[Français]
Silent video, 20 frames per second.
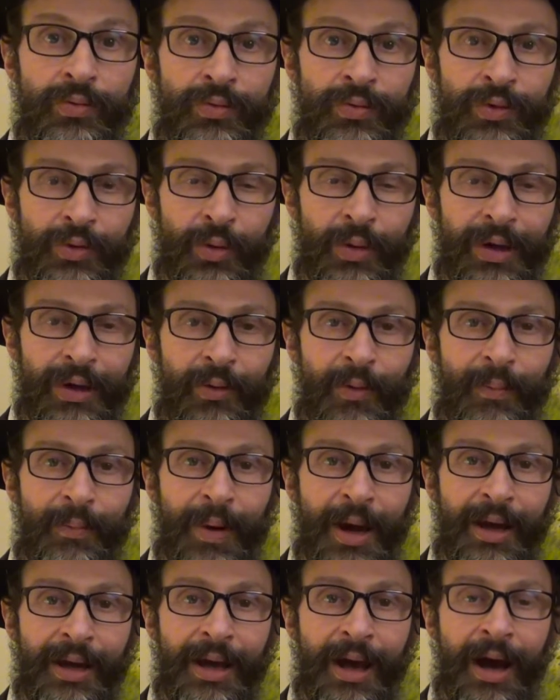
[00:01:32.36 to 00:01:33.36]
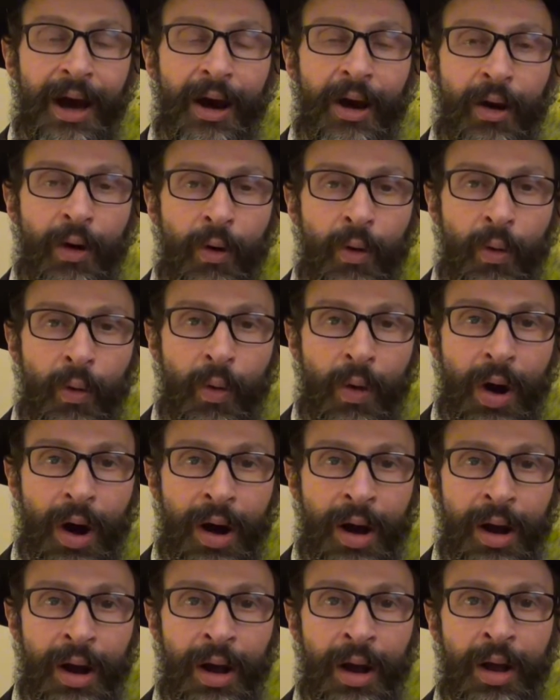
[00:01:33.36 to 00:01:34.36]
Dieu est comparé à un
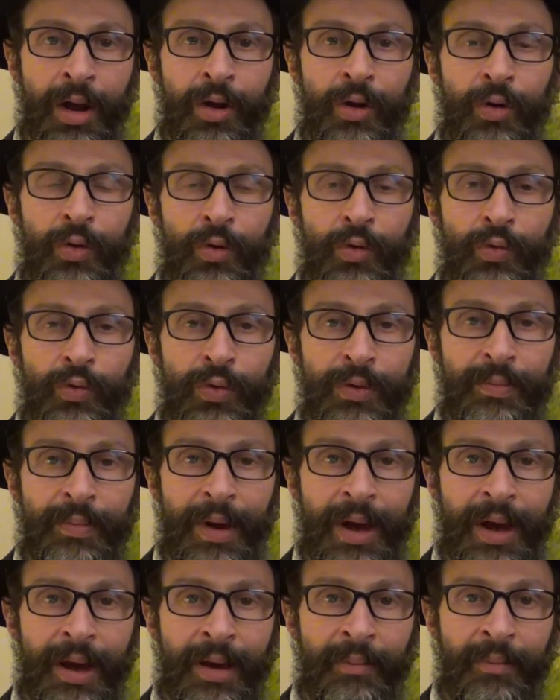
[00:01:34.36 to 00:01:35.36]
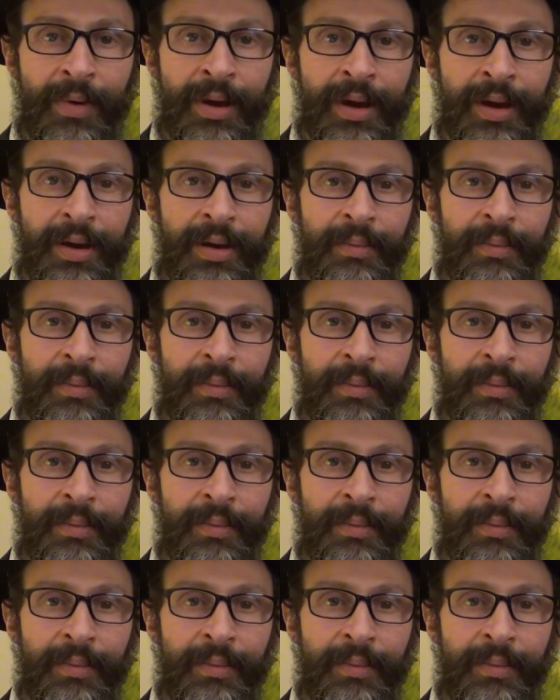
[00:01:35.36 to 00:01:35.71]
roi lui-même